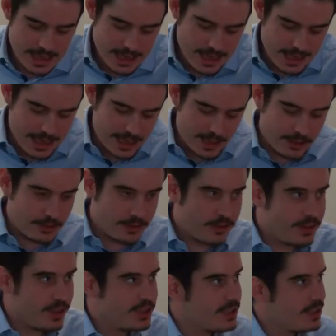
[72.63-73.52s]

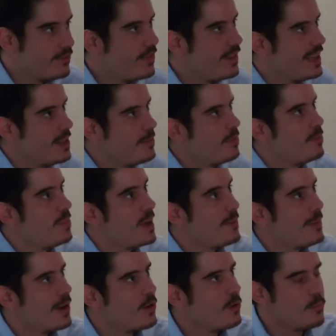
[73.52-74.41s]
Entonces Jean-Philippe
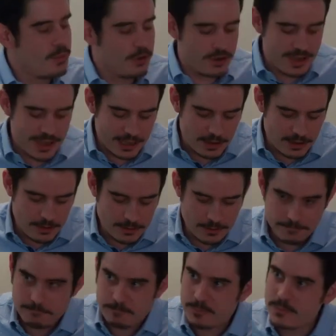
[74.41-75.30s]
preparó un
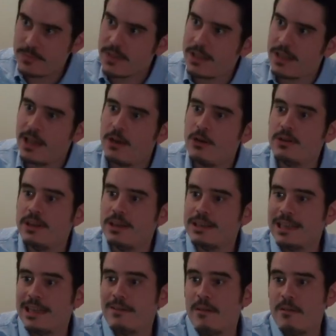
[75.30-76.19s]
proyecto que
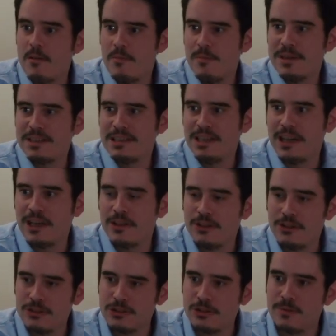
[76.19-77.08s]
conectaba mi
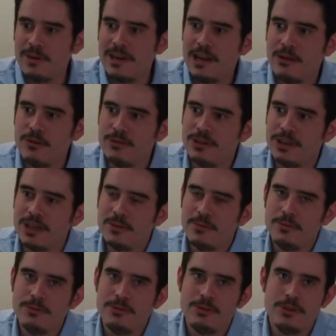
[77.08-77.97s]
investigación sobre la
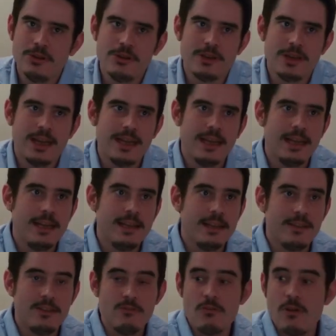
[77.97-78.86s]
contrarrevolución en el
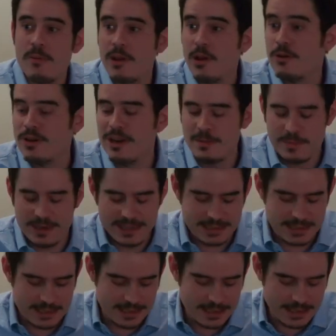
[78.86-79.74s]
19 con el
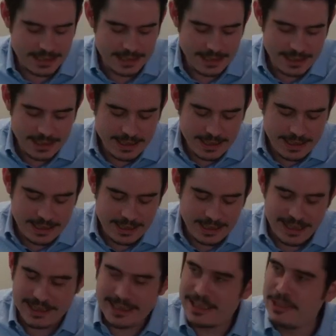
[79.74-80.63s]
presente y
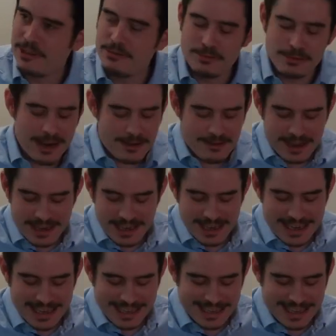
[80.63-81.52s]
que se titulaba
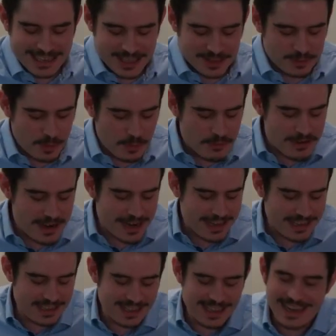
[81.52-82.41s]
Las clases
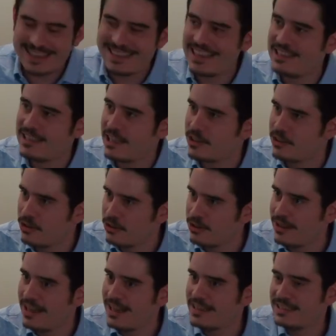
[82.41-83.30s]
populares y la tentación
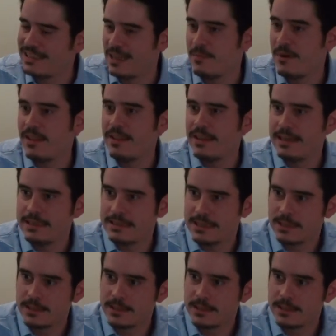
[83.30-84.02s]
de la extrema derecha.